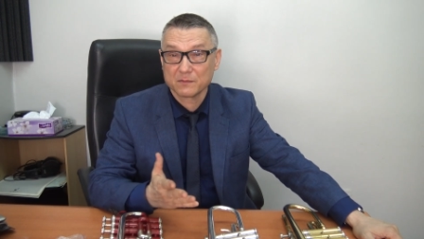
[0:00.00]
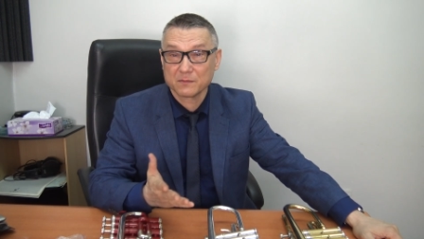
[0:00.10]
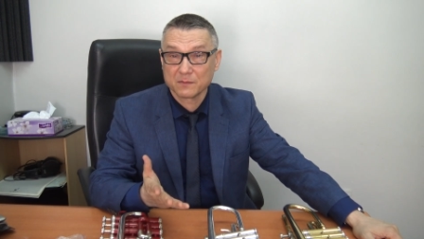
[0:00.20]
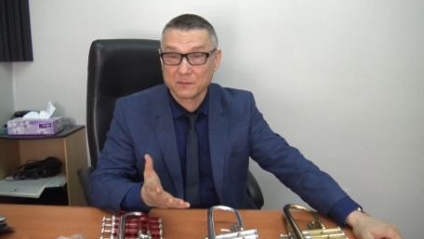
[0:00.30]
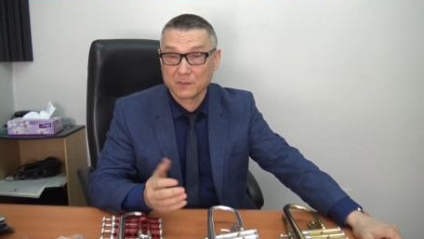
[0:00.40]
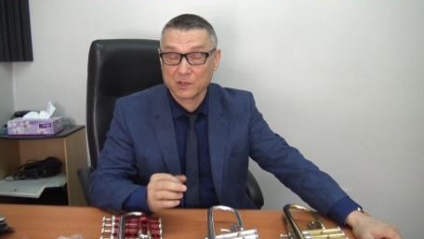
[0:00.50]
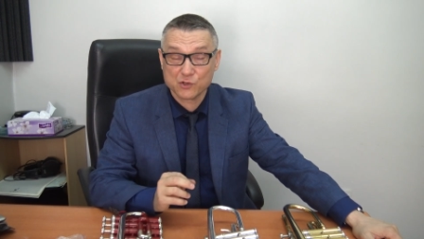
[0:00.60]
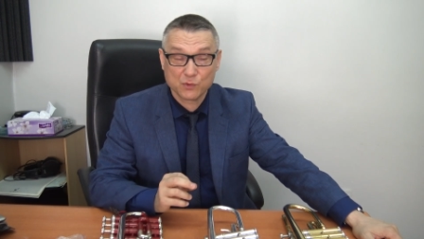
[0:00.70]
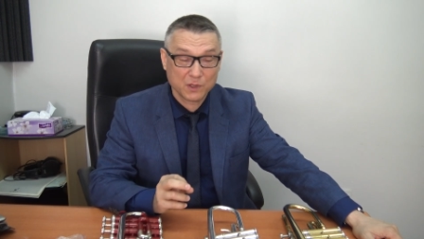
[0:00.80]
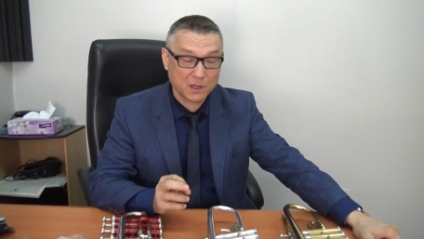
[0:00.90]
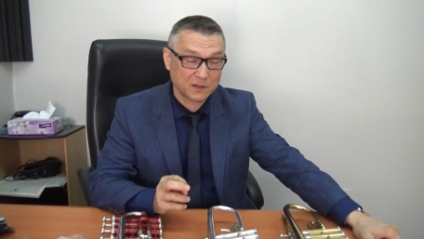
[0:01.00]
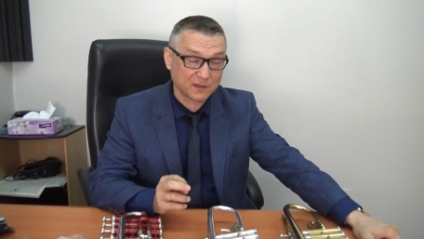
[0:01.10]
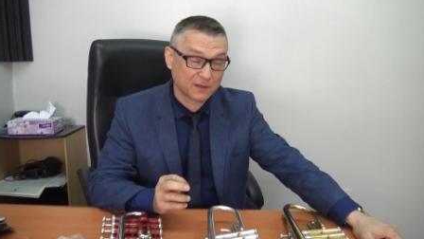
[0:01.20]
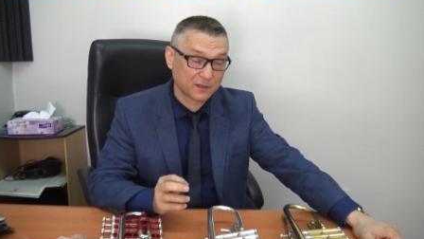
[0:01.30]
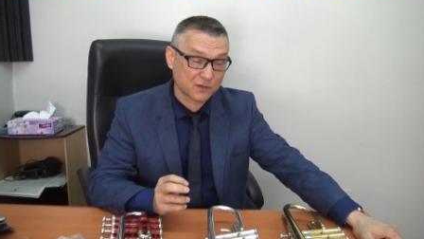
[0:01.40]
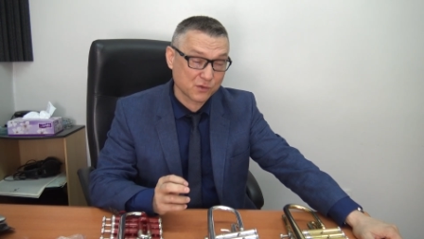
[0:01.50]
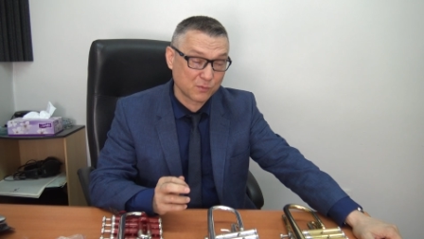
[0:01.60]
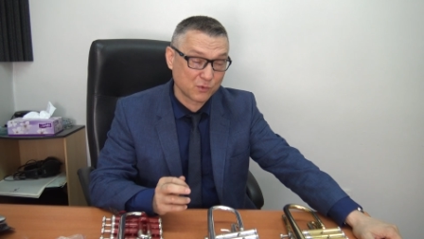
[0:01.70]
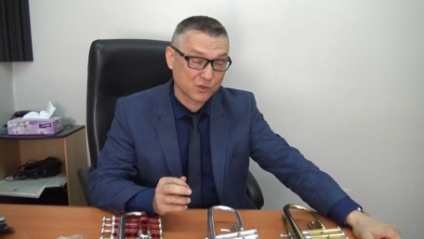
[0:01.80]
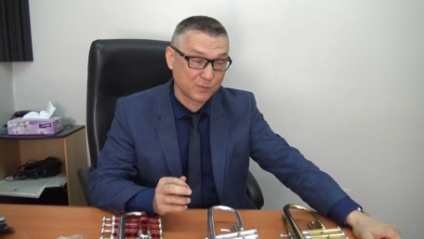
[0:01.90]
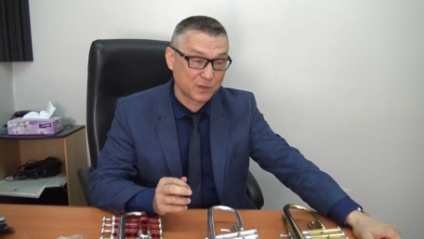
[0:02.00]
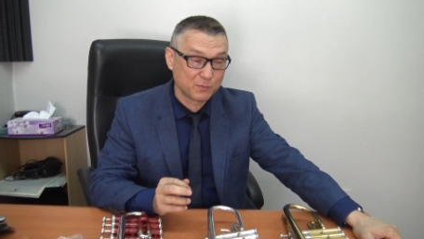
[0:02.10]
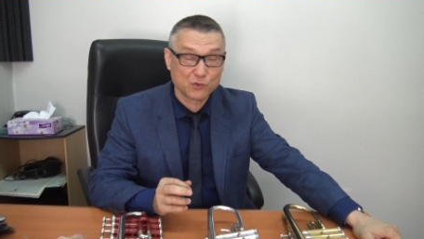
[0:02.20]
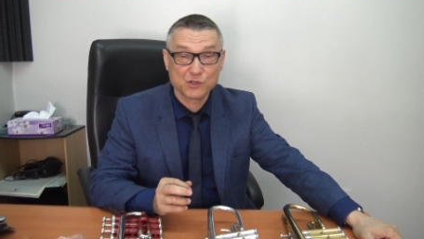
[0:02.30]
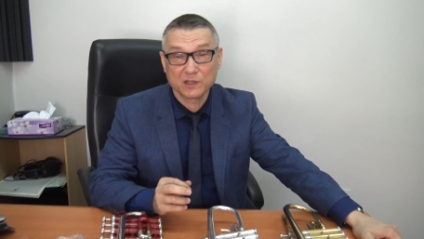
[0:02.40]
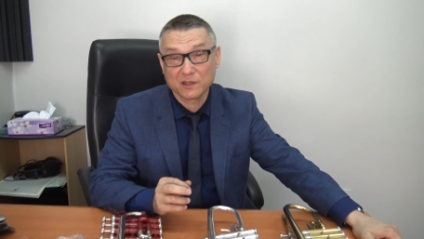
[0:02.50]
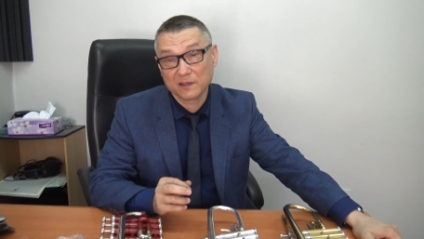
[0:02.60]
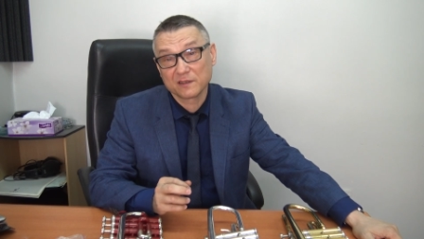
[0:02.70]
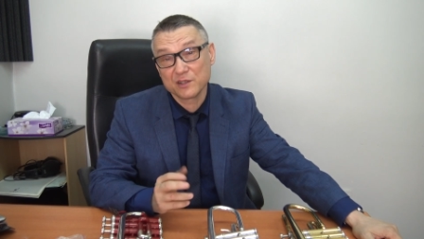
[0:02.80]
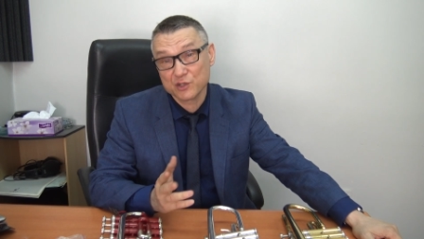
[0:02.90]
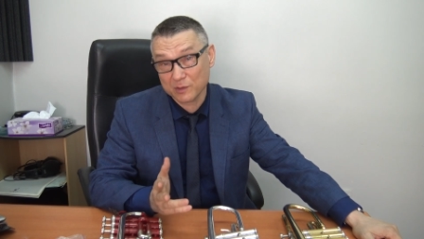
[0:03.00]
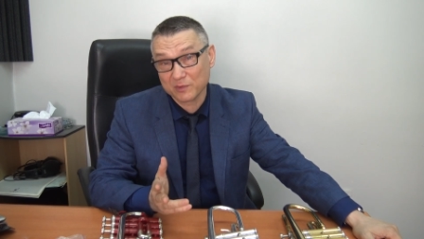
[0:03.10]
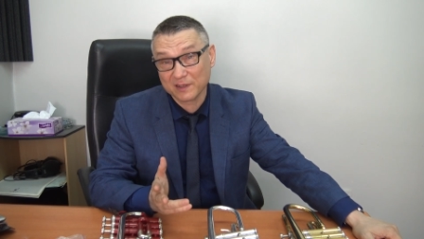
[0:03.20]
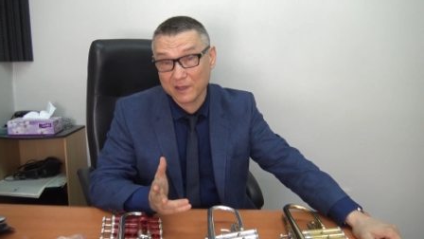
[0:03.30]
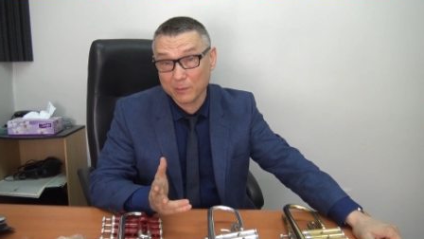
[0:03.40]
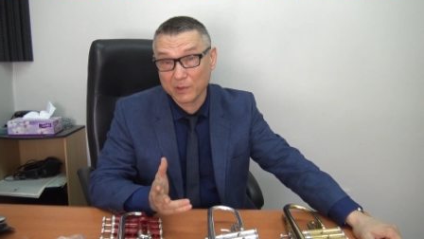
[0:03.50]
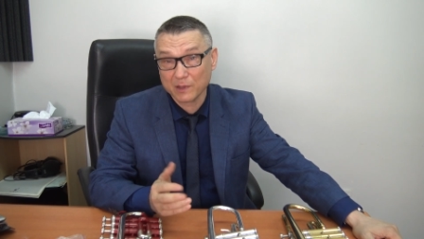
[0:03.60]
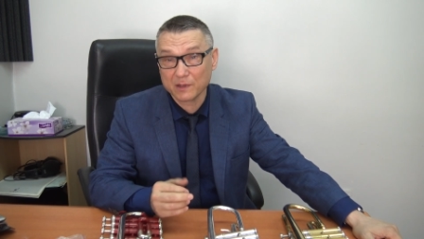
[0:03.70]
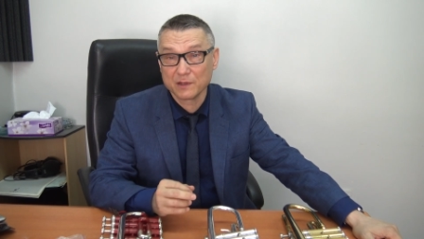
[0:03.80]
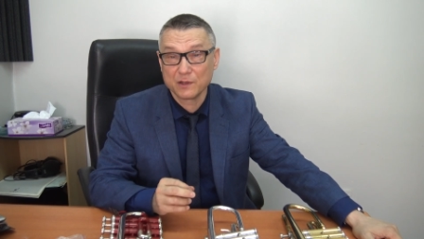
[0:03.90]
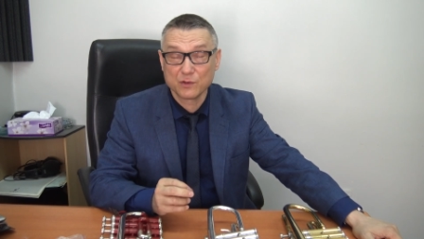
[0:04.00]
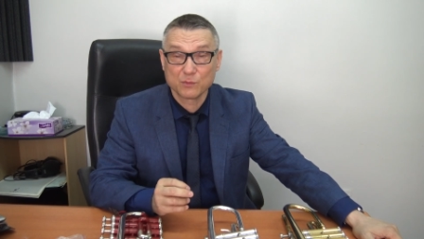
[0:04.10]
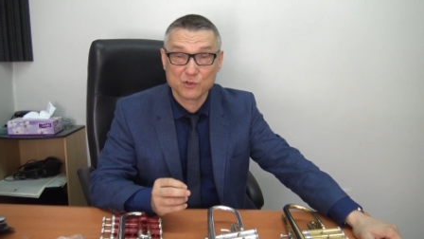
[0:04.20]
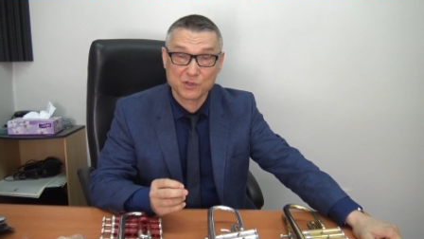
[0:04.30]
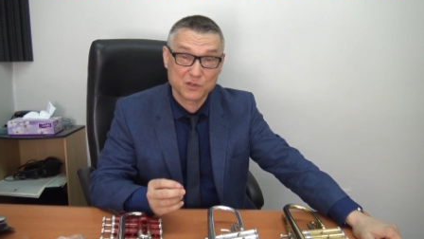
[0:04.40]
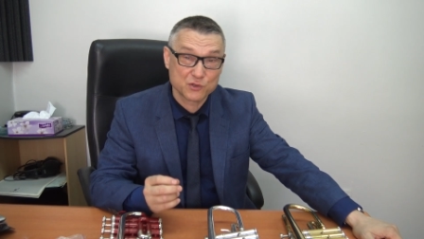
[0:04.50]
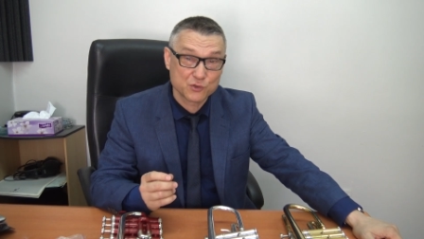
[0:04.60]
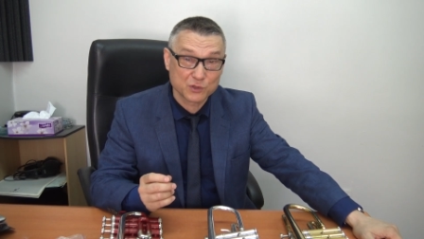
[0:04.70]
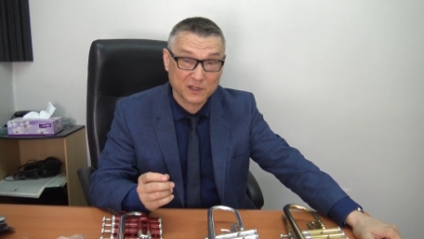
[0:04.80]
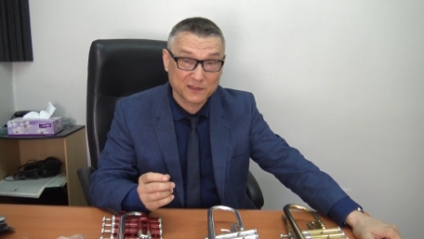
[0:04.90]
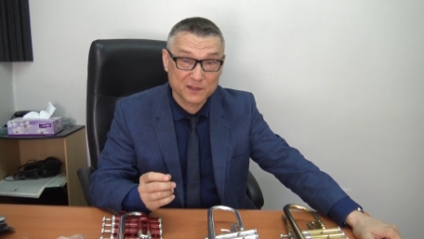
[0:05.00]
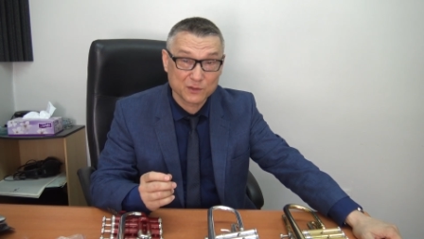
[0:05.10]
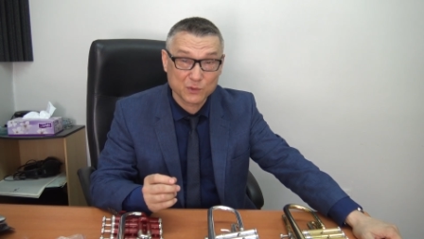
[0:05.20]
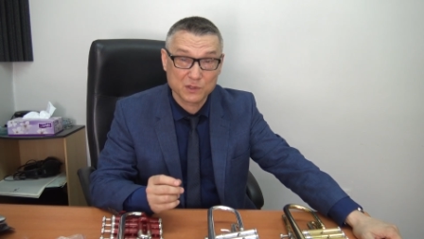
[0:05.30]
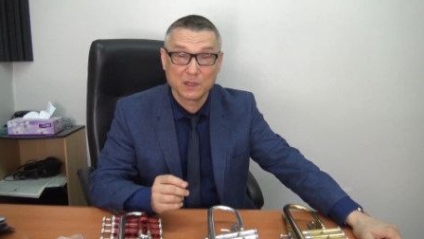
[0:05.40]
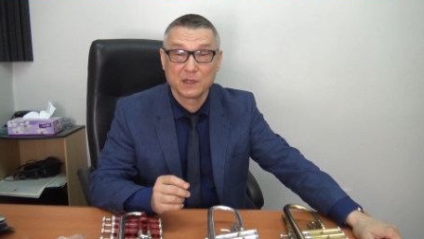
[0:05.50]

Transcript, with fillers: На что я сказал, что может быть пружинка слишком слабая, ее можно чуть-чуть растянуть,